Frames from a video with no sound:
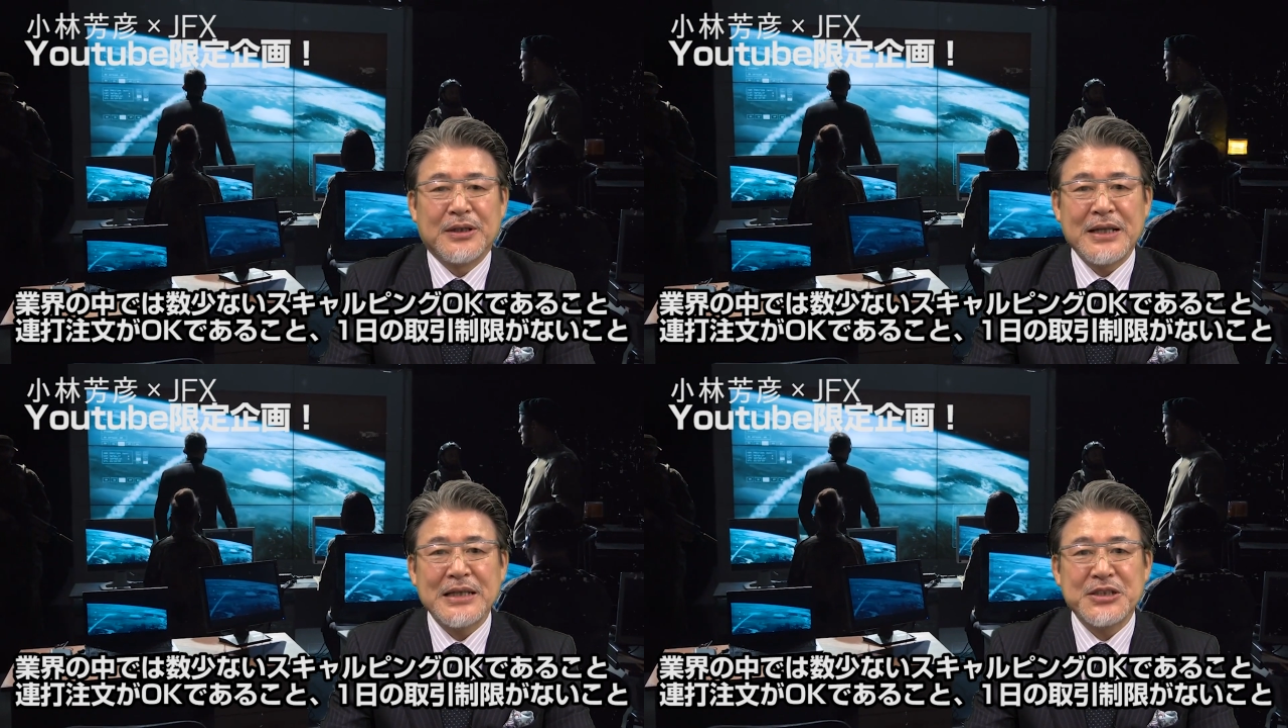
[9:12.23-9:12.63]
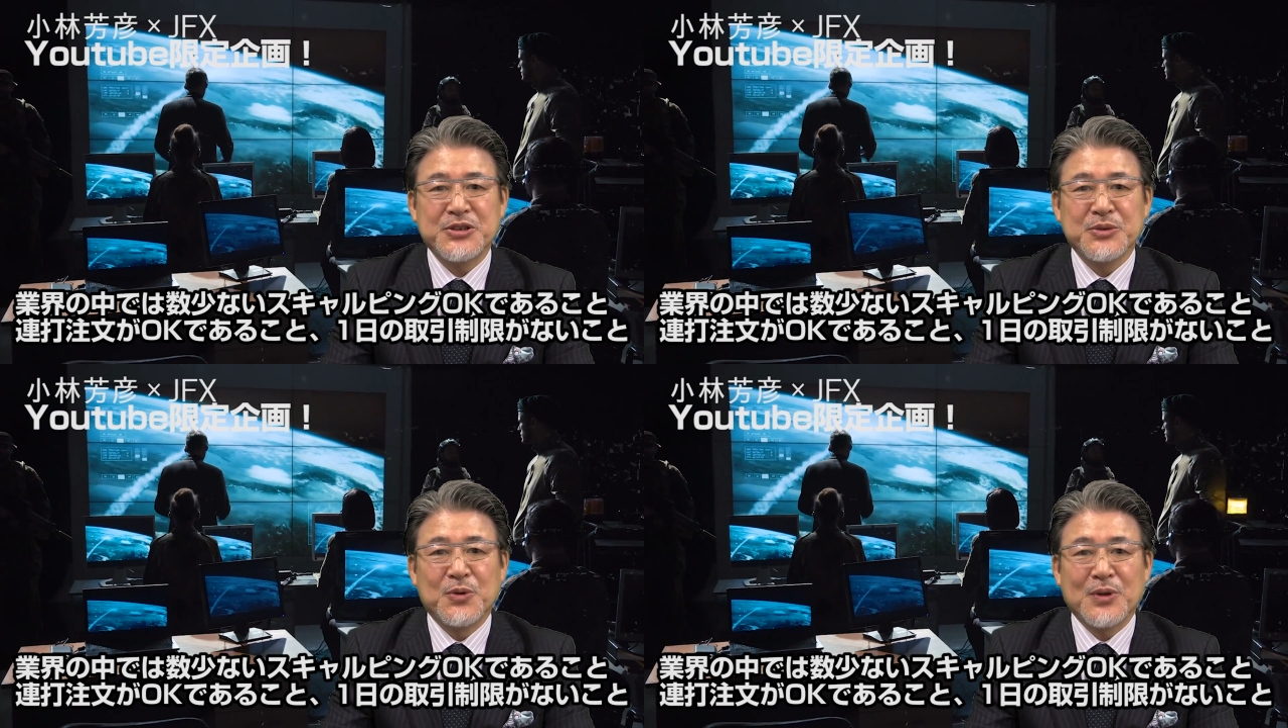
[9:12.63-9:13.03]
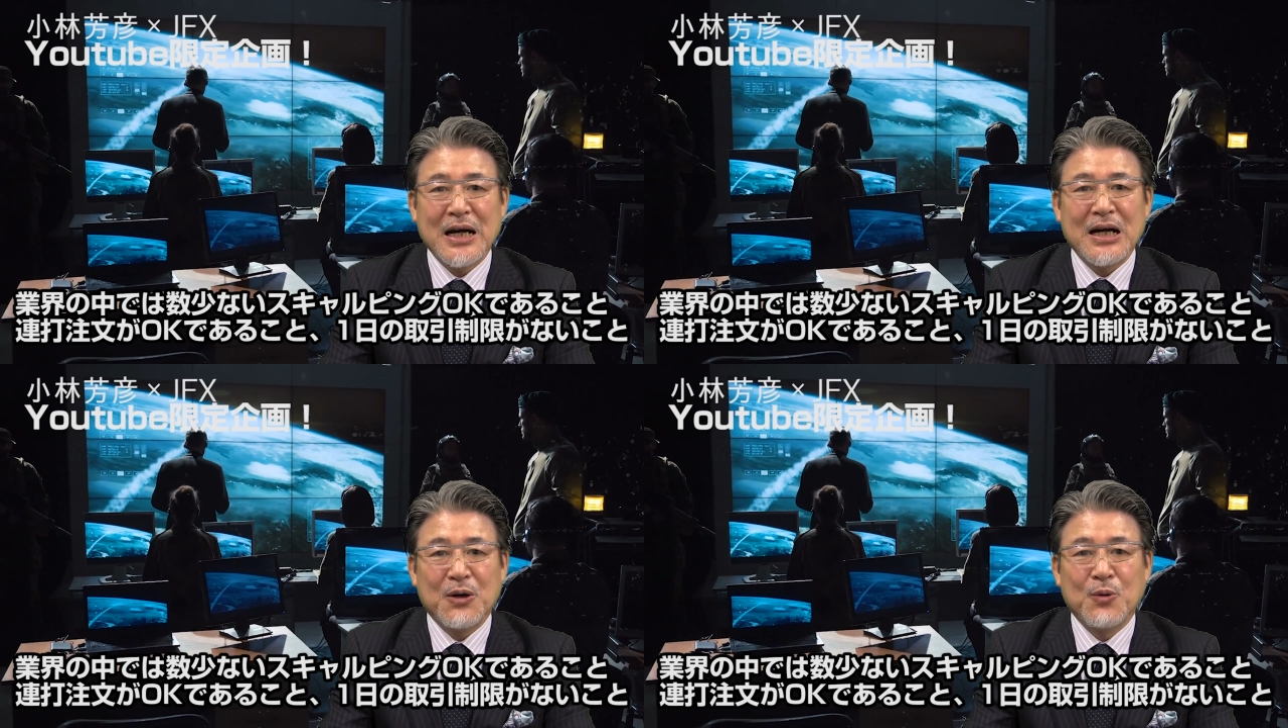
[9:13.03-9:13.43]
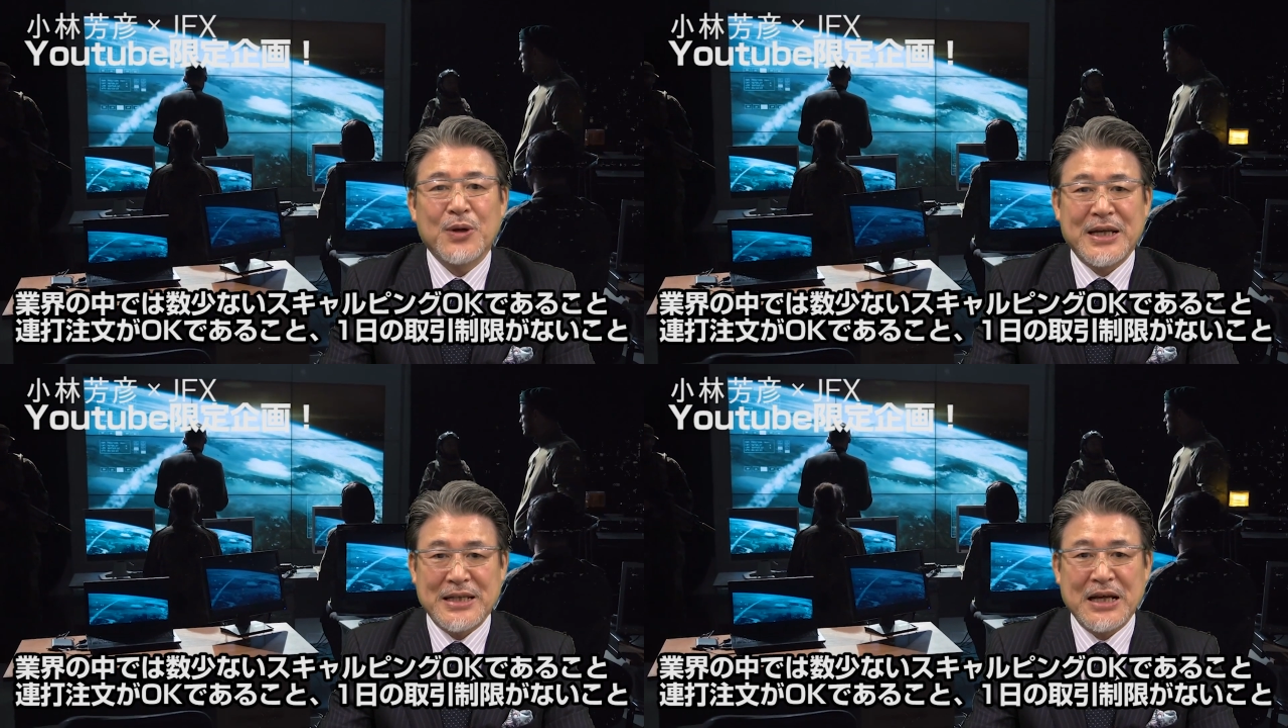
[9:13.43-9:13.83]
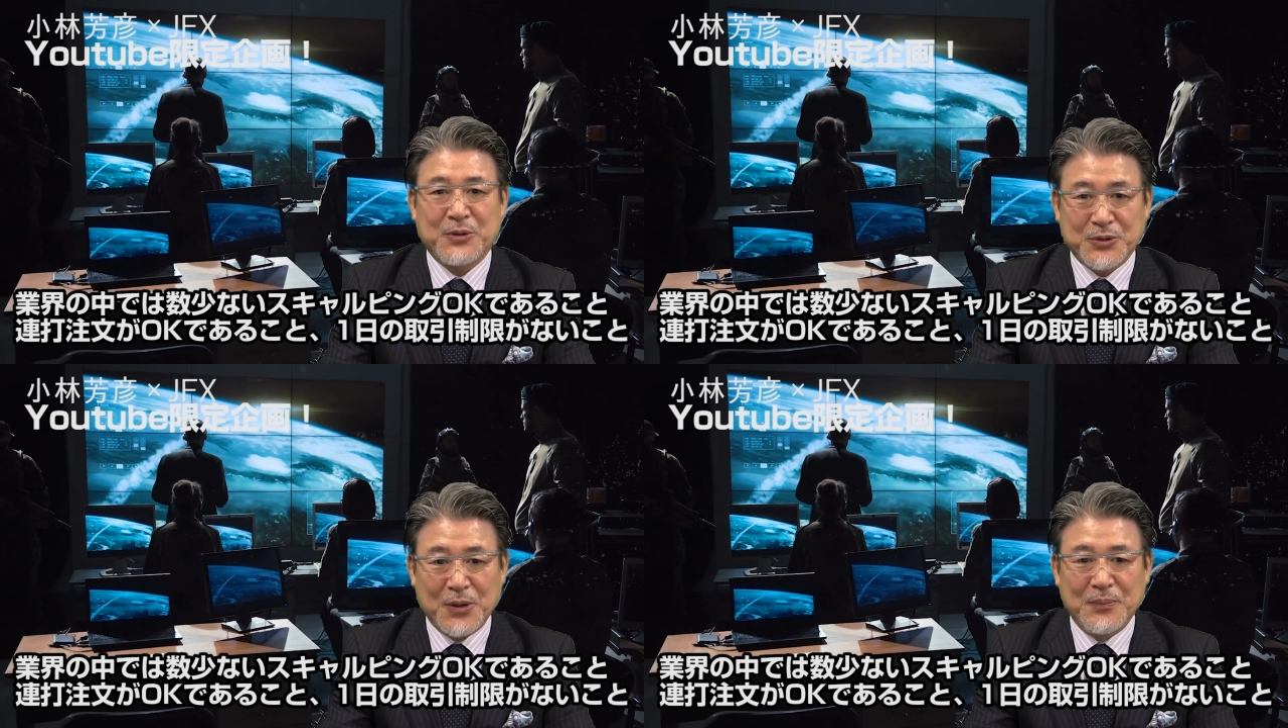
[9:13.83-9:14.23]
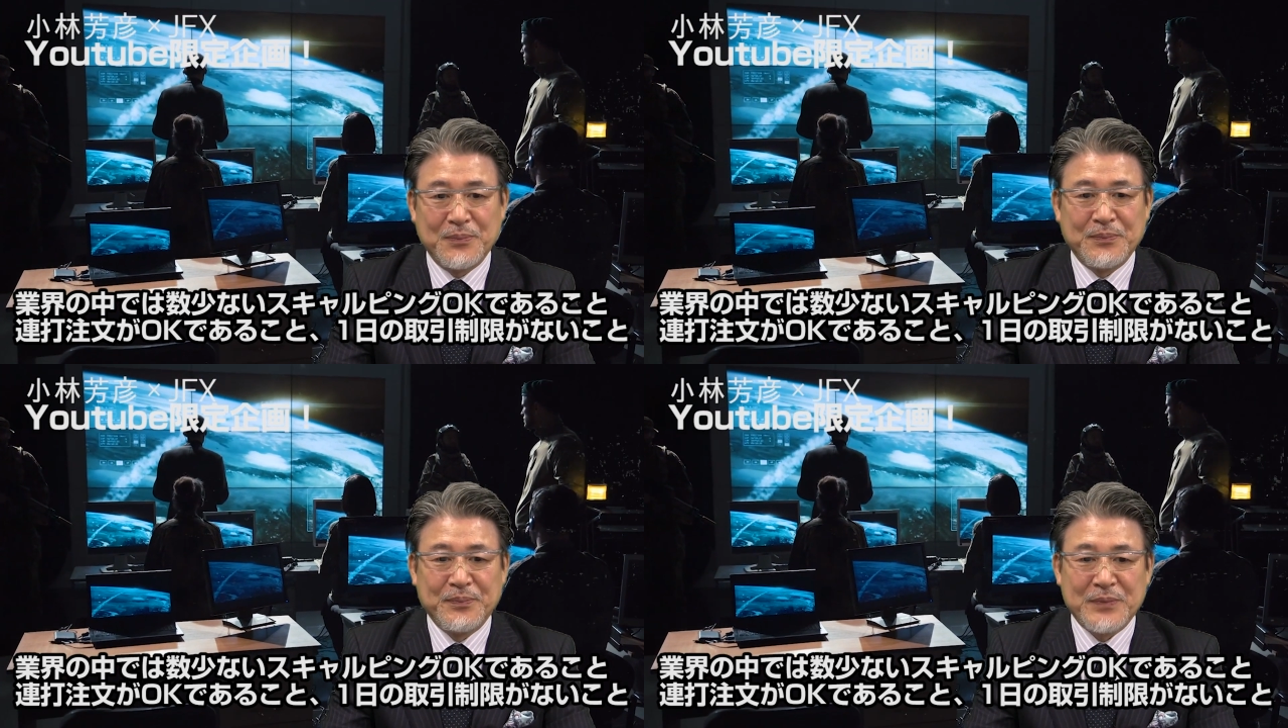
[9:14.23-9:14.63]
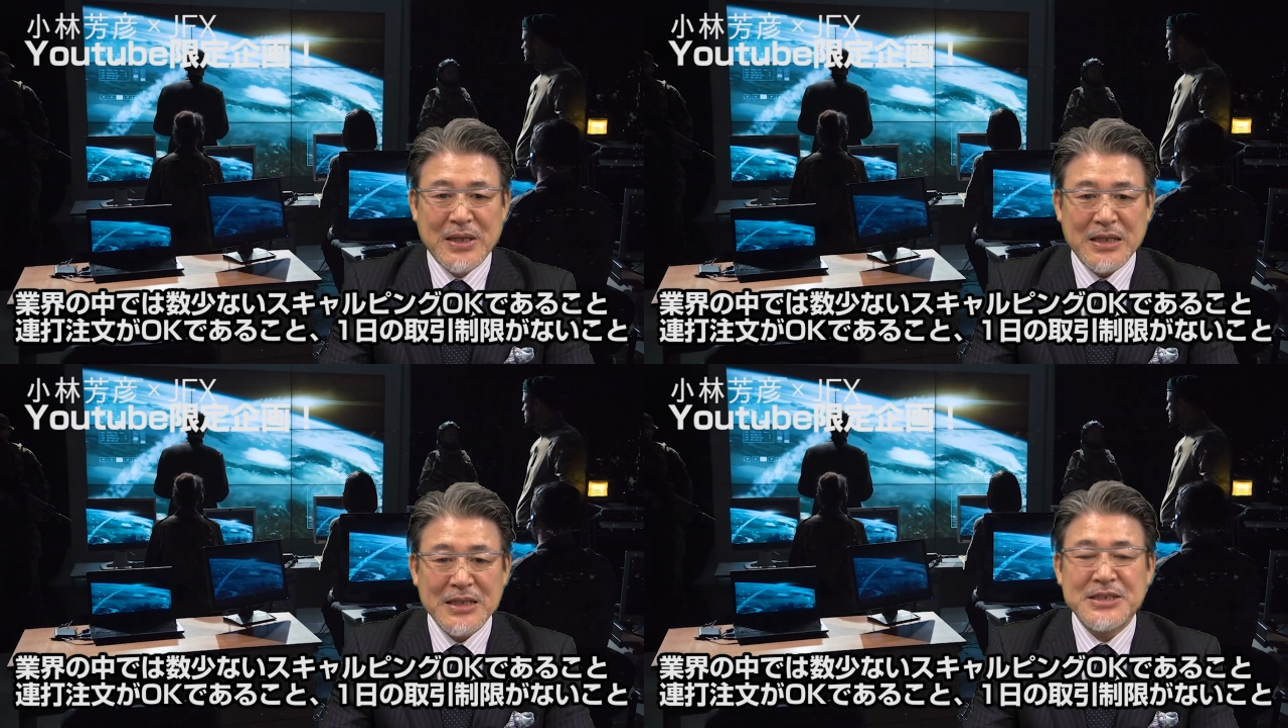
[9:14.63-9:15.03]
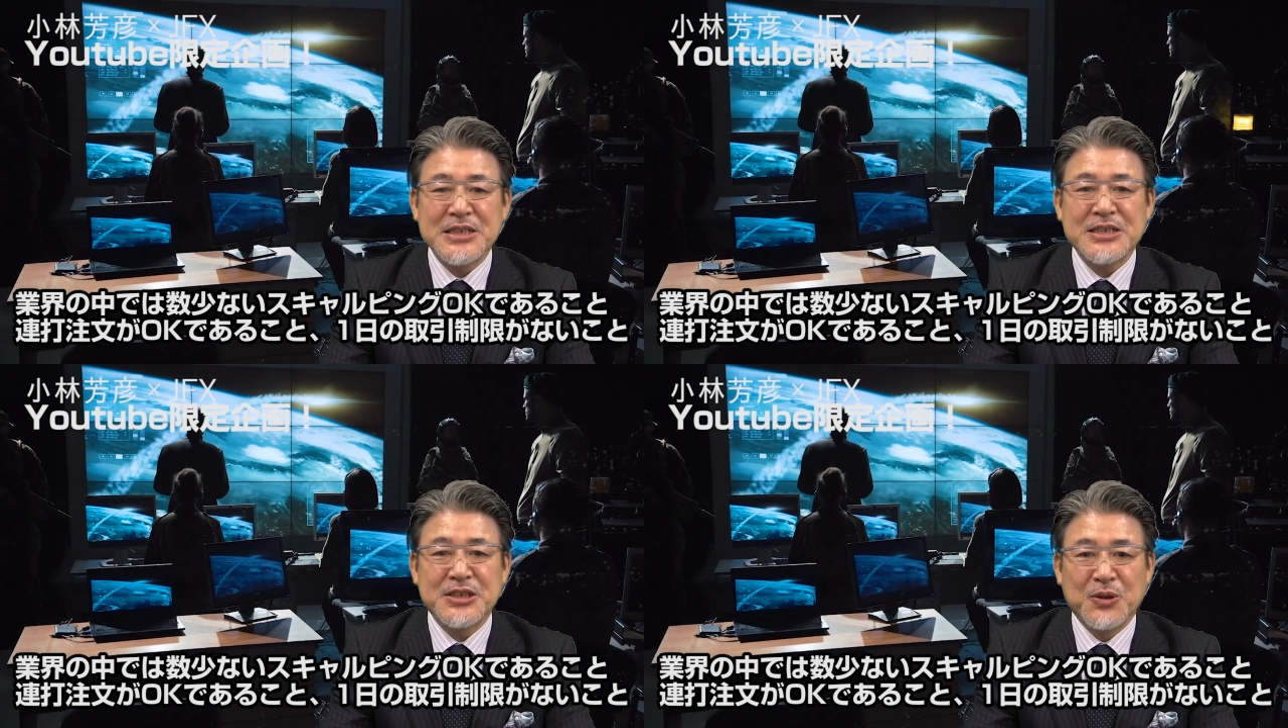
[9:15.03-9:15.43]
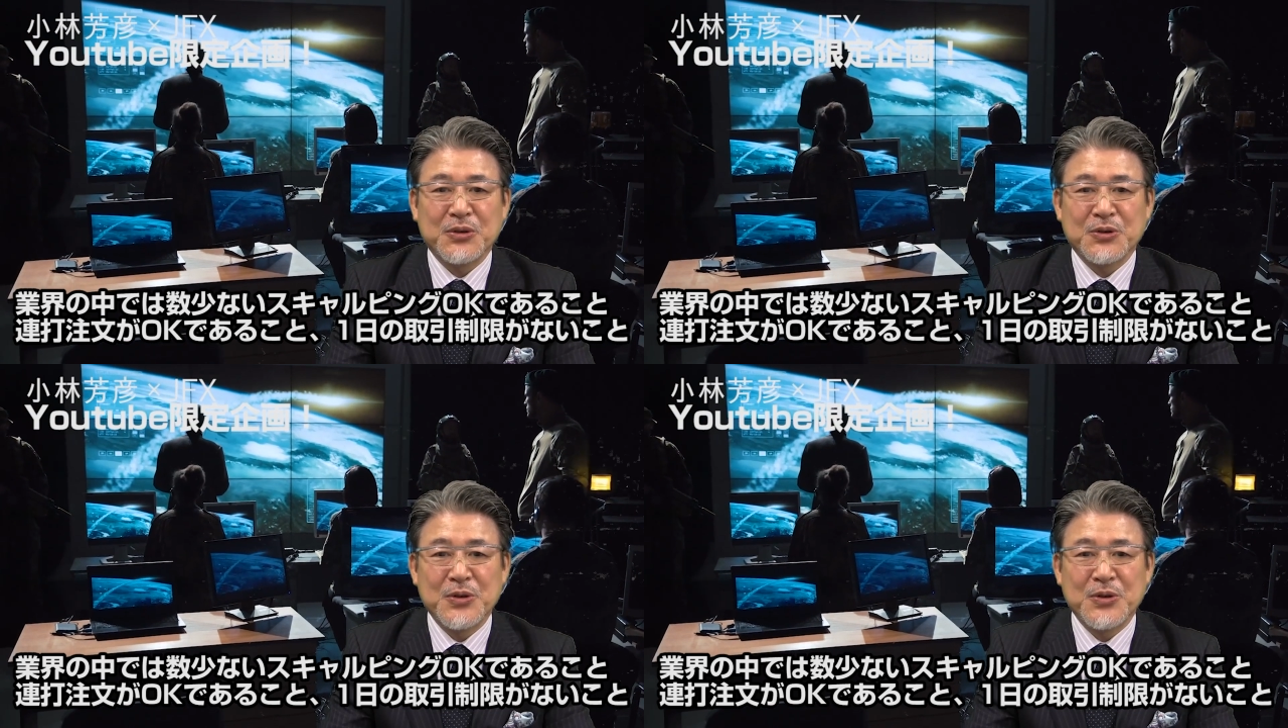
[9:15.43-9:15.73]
連打注文が OK であること、1日の